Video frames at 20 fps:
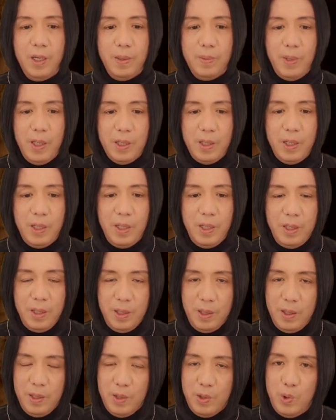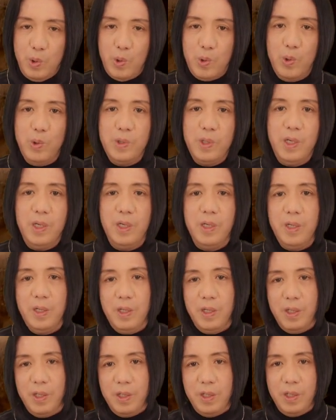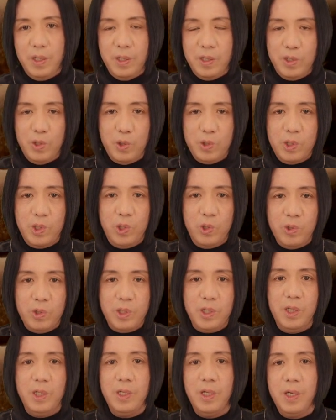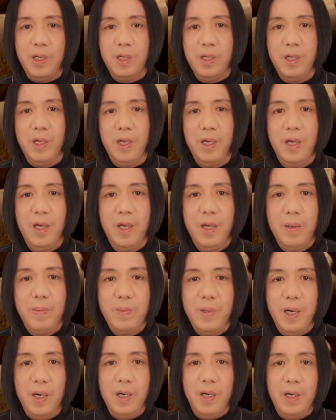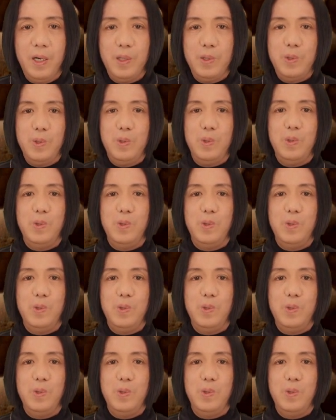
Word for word: まあ、ここに一応中心的に、まあ、あの